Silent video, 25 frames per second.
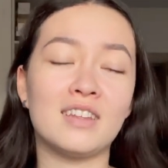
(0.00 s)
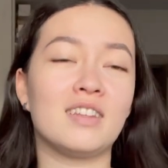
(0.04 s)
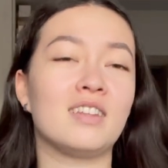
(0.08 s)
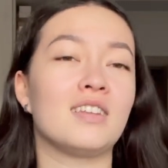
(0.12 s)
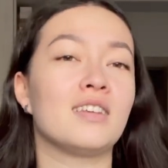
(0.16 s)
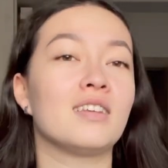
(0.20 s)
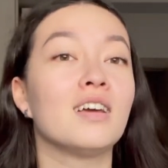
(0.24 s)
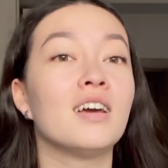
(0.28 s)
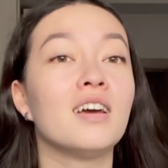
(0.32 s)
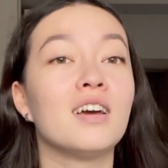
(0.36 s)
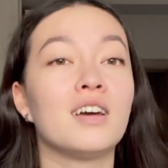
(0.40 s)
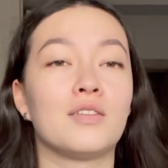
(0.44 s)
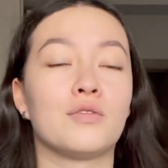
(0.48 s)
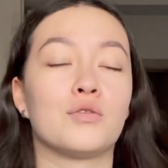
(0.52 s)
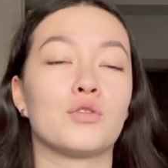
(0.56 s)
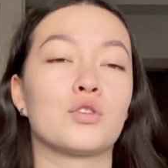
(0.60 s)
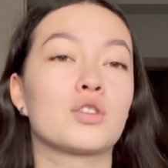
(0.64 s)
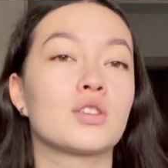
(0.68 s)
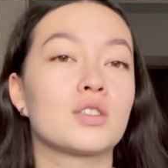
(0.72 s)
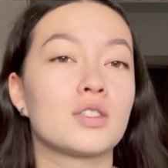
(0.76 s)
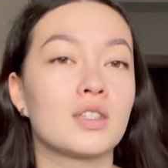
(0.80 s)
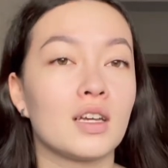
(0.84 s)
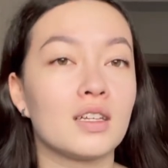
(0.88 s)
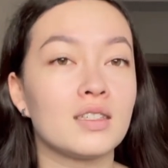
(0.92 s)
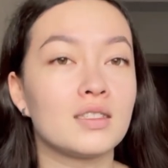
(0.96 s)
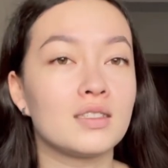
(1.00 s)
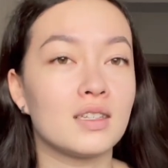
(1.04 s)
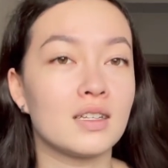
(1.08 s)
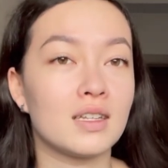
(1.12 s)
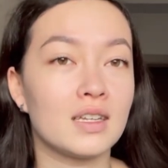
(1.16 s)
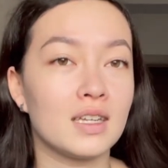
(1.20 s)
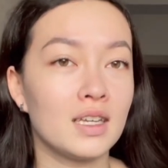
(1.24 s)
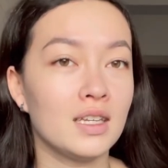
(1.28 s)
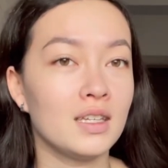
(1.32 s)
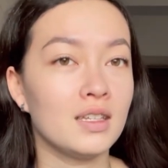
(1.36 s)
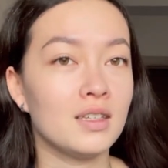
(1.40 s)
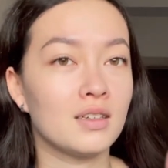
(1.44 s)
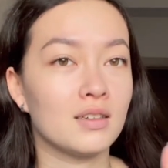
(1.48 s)
И вот, кстати,
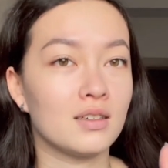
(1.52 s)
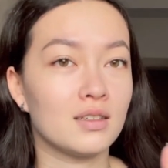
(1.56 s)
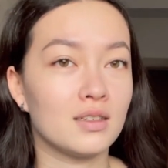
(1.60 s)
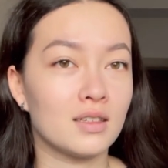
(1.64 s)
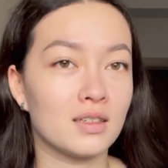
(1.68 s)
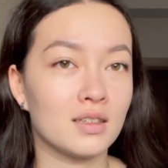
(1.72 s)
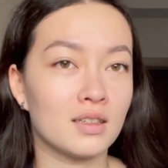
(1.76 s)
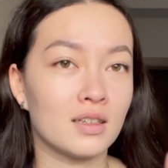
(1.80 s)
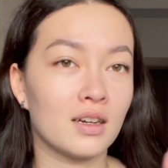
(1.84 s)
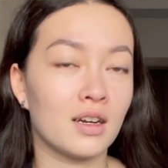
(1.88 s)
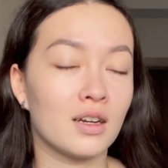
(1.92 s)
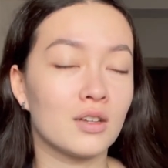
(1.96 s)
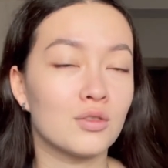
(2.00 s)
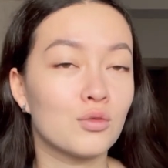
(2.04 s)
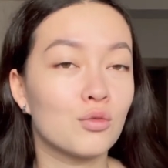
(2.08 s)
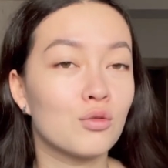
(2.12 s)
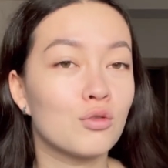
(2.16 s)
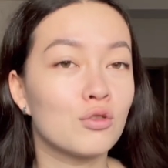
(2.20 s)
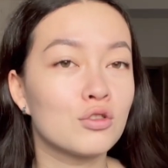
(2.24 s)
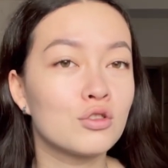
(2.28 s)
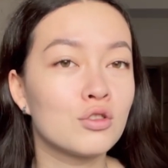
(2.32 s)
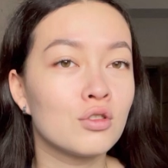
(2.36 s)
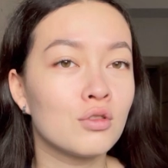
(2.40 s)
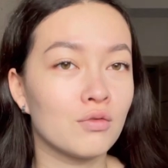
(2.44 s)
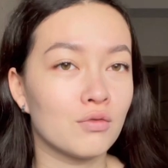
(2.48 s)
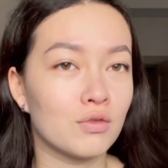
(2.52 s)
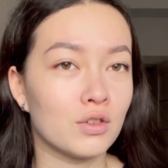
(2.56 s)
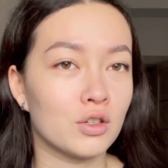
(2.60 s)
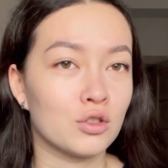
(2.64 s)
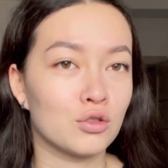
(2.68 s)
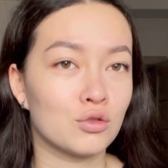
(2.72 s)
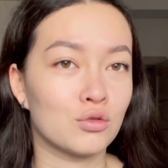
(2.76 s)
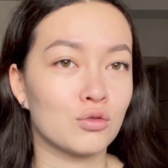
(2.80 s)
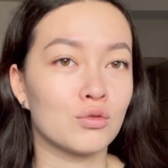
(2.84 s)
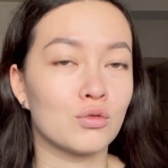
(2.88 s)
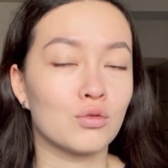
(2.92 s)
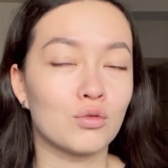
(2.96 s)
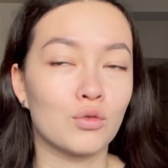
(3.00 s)
лень играет очень
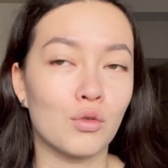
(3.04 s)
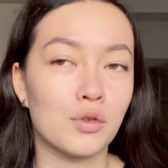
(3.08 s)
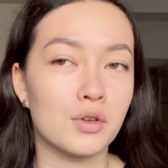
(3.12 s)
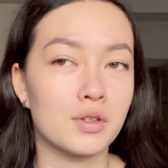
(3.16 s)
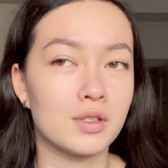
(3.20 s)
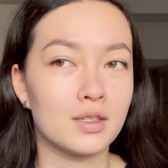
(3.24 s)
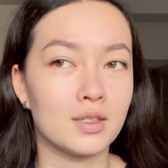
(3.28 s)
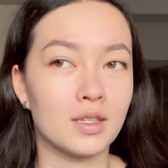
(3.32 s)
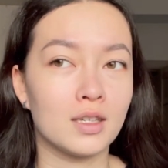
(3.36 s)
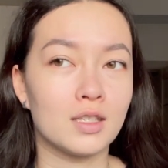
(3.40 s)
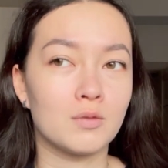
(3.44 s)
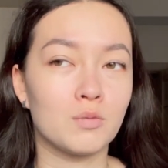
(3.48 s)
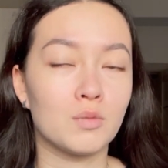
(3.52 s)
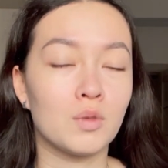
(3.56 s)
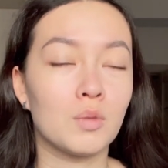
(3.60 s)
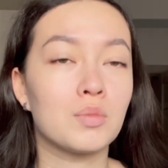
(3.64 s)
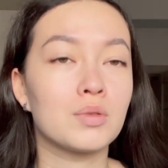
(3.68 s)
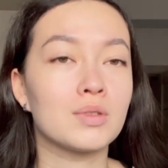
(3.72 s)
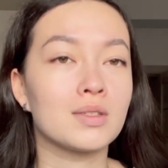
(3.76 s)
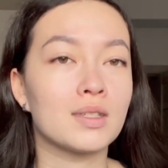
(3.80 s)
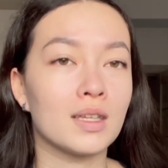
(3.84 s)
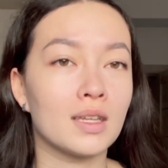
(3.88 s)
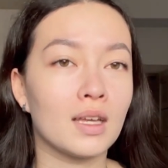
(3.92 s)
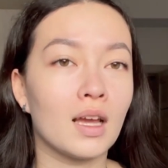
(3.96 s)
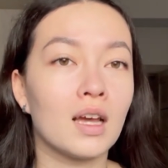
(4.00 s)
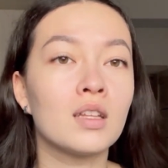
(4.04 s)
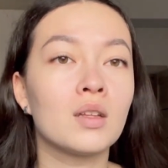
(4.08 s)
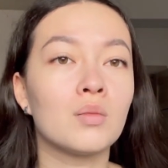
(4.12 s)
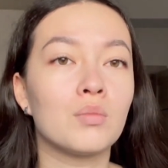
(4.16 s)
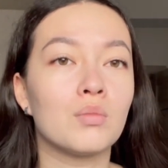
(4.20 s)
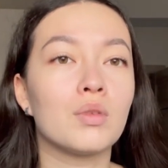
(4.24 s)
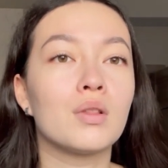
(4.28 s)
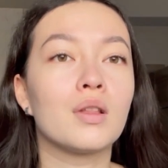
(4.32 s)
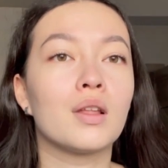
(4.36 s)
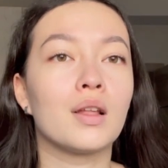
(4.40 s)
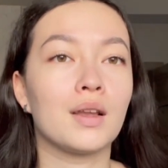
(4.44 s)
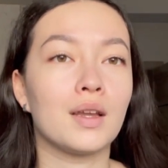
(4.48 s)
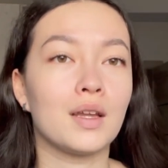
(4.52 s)
важную роль здесь. Мне постоянно
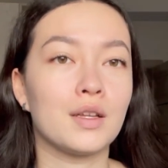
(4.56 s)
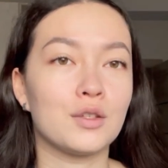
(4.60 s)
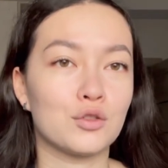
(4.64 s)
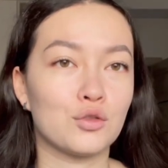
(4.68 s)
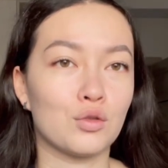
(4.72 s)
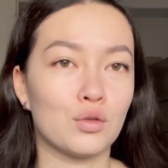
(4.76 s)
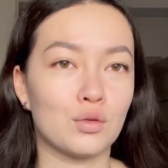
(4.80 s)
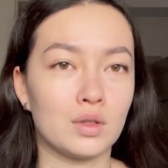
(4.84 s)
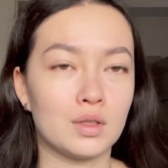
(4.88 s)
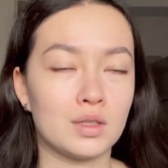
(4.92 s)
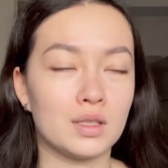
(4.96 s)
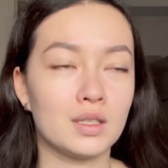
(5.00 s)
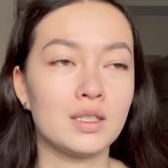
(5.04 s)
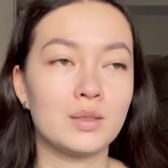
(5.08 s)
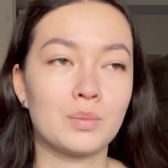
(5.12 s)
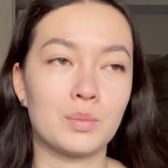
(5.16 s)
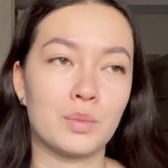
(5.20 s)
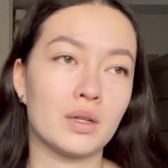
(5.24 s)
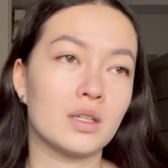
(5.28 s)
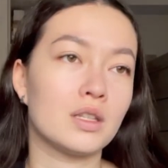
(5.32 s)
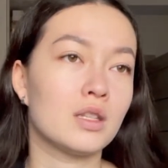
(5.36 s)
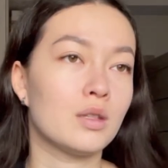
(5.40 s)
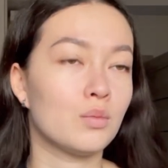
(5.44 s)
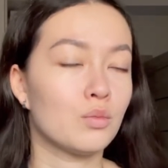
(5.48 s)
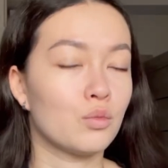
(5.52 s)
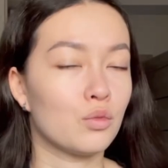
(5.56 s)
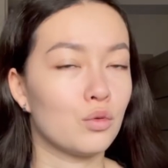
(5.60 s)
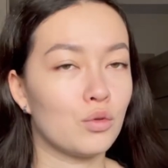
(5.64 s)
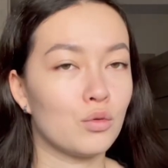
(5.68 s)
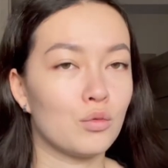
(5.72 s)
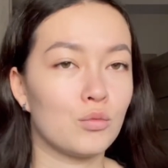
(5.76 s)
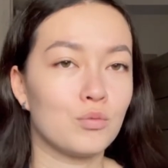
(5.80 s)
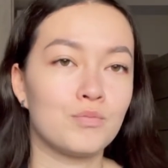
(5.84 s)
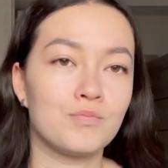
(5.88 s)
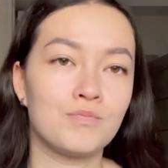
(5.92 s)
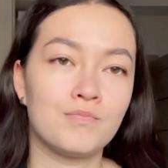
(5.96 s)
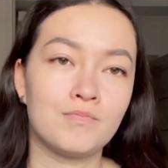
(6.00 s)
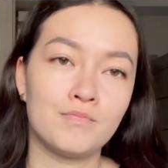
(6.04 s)
было лень что-то делать,
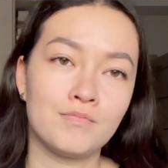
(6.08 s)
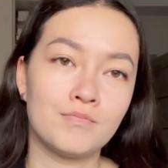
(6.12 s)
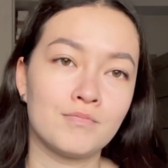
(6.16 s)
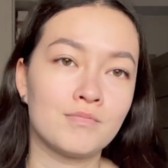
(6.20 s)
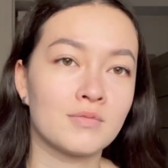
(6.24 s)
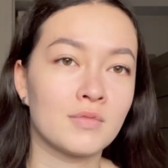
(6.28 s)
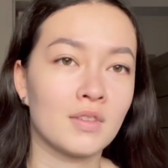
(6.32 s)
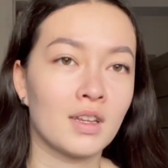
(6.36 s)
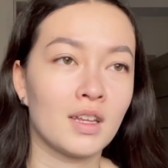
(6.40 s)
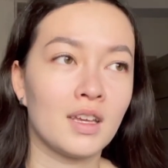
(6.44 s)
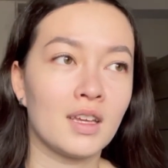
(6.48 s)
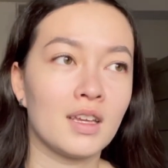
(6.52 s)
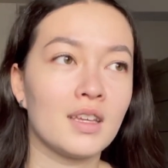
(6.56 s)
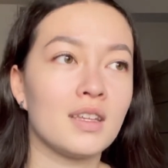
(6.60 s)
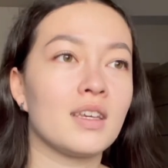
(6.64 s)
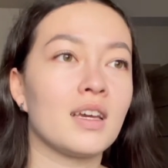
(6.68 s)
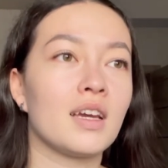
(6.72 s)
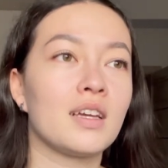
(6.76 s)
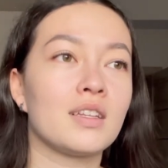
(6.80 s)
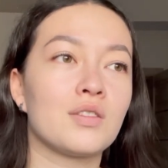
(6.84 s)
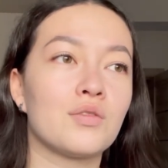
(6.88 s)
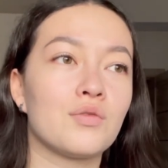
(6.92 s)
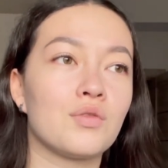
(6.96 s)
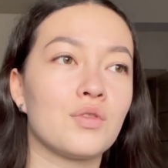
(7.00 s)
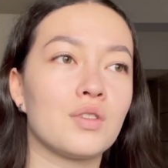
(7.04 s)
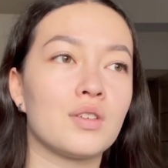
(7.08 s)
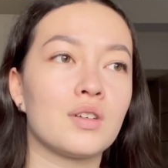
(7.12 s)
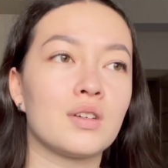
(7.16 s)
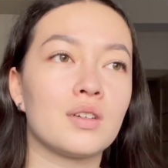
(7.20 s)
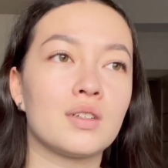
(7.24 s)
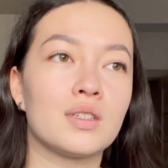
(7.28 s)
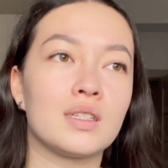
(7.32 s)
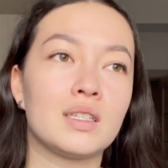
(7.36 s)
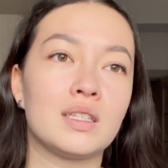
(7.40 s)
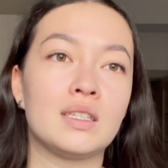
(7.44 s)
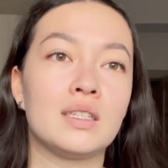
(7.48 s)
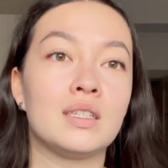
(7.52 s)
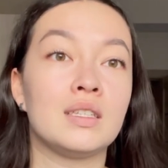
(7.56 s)
поэтому я этого
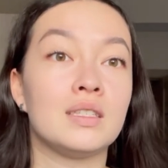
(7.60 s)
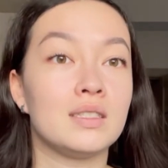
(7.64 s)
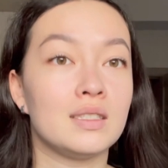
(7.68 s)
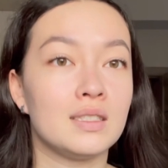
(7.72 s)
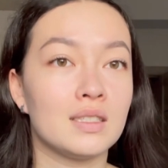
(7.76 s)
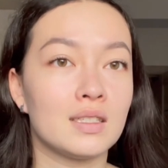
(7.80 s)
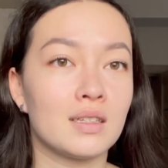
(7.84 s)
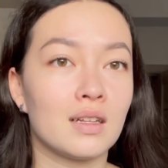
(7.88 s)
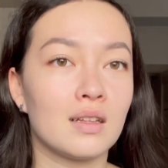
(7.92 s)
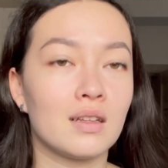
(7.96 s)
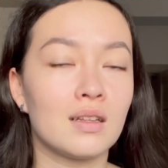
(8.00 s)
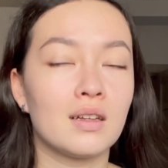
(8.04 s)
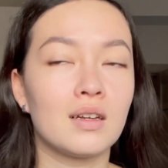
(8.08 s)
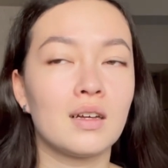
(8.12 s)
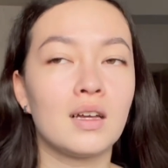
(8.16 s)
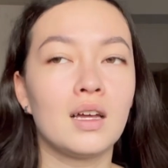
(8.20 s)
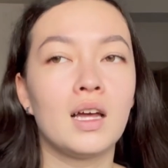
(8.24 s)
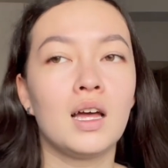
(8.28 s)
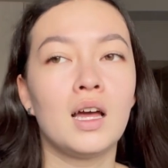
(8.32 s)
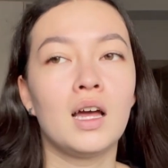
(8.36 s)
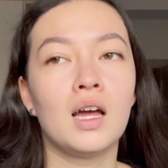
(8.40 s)
и не делала.